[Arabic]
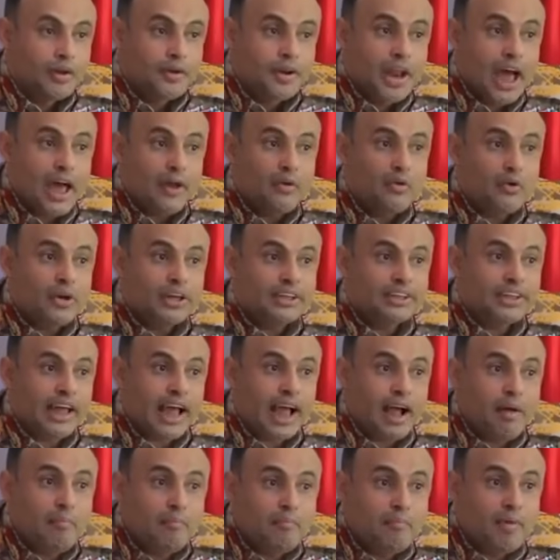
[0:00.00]
نحن
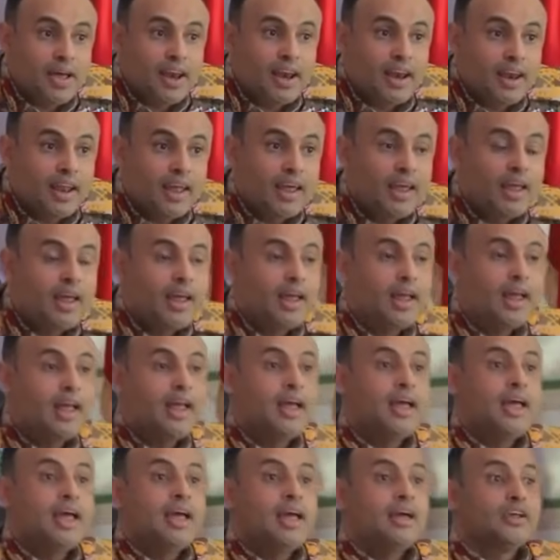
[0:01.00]
نتحمل
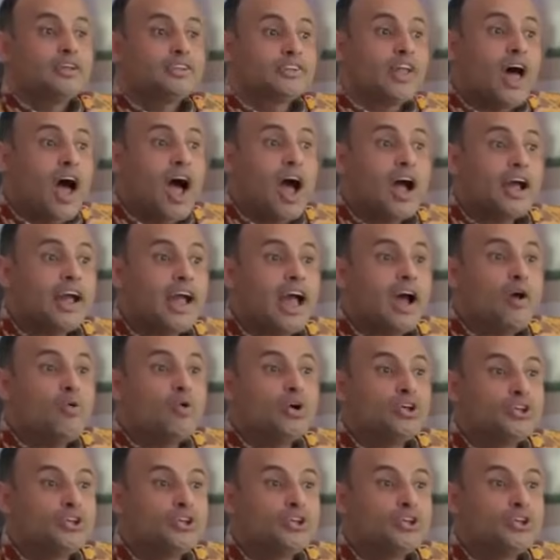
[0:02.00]
طاقة